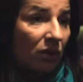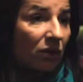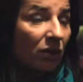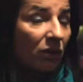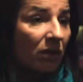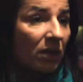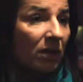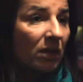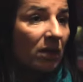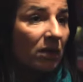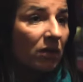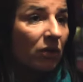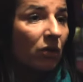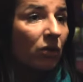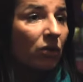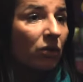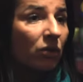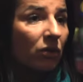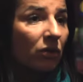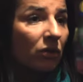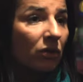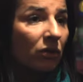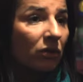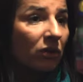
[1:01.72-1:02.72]
co jest do,
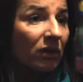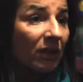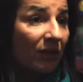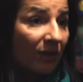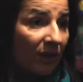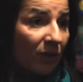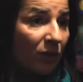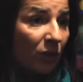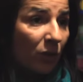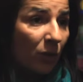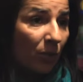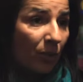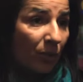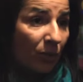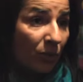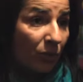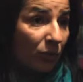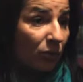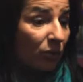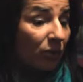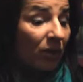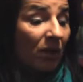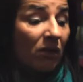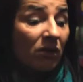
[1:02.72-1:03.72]
do, dodawane do tego
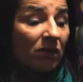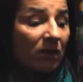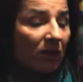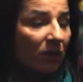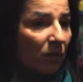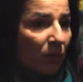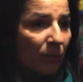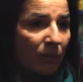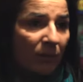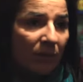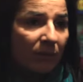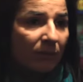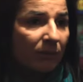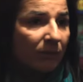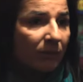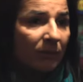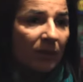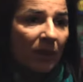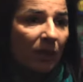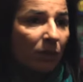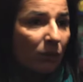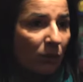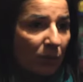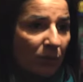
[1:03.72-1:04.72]
produktu. Ja ostatnio byłam
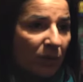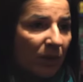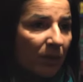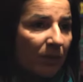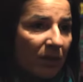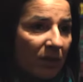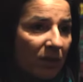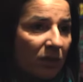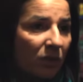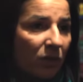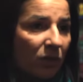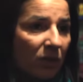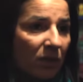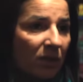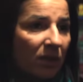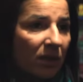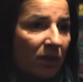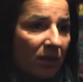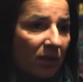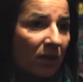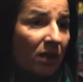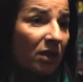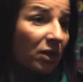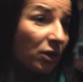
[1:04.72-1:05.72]
na którymś tam stoi, z
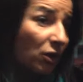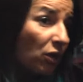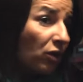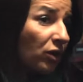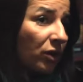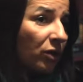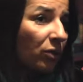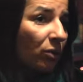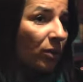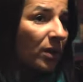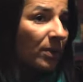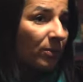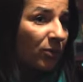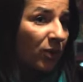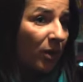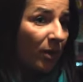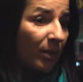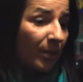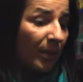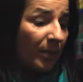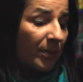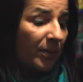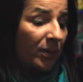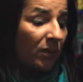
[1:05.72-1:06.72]
tych stoisk, które sprzedają
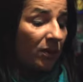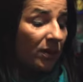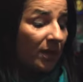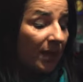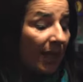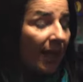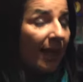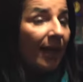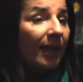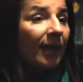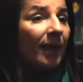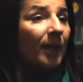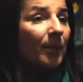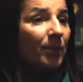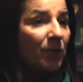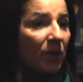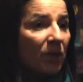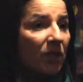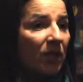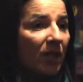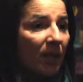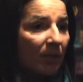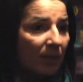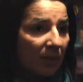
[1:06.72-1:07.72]
papierosy i
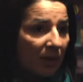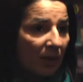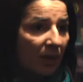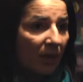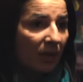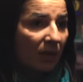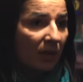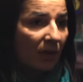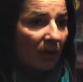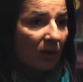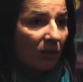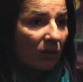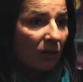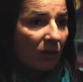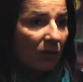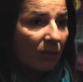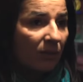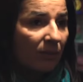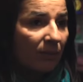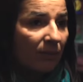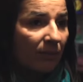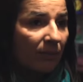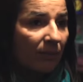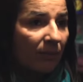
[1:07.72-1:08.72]
przejrzałam ten katalog.
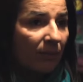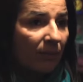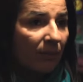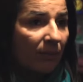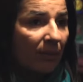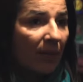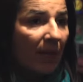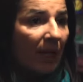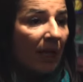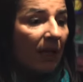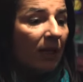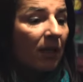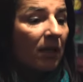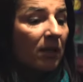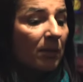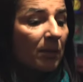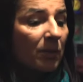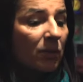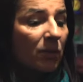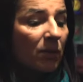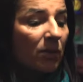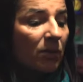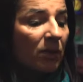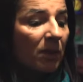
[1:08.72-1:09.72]
Ja
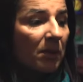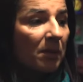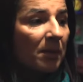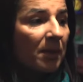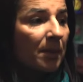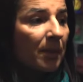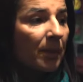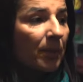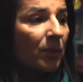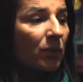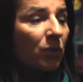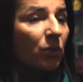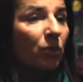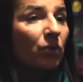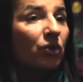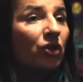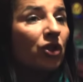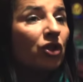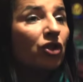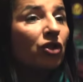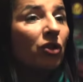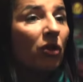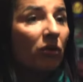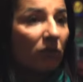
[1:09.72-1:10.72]
zobaczyłam, że tam jest po prostu
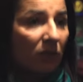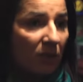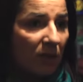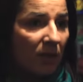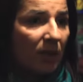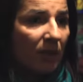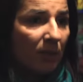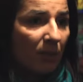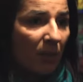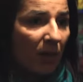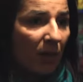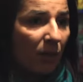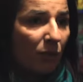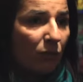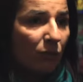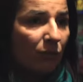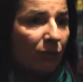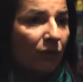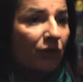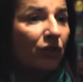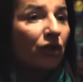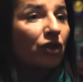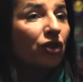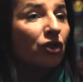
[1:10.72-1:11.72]
dziesiątki smaków,
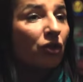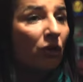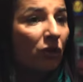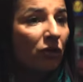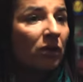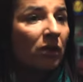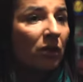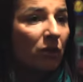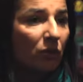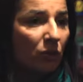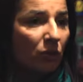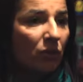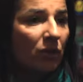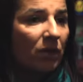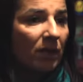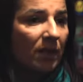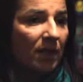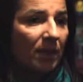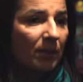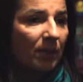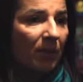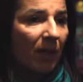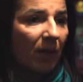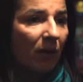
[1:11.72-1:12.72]
dziesiątki różnych
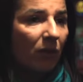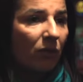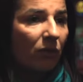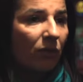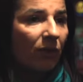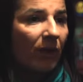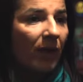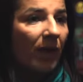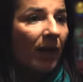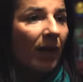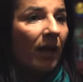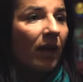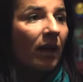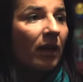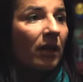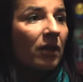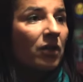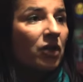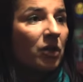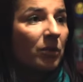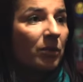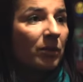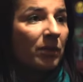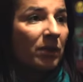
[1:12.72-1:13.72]
smaków.
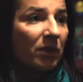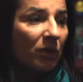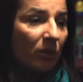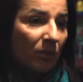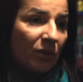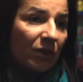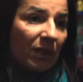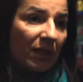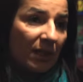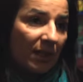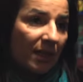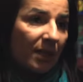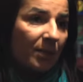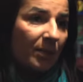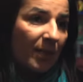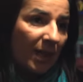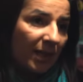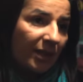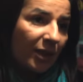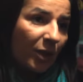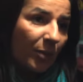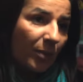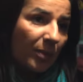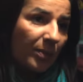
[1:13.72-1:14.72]
Żeby zrobić taki
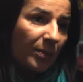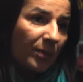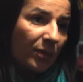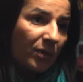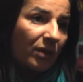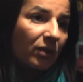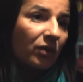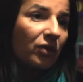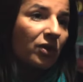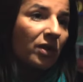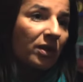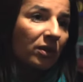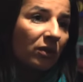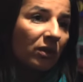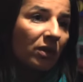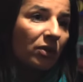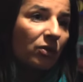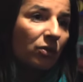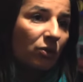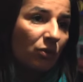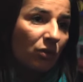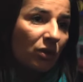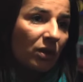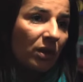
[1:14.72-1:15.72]
smak tego papierosa, no to trzeba
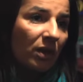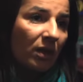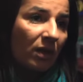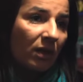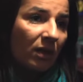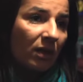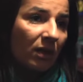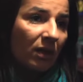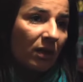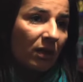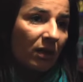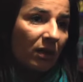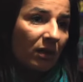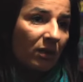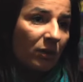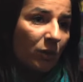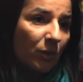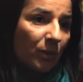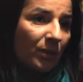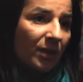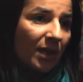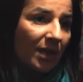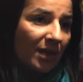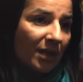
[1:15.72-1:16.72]
dodać różne e,
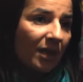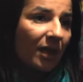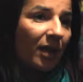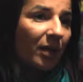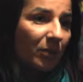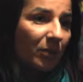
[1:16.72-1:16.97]
substancje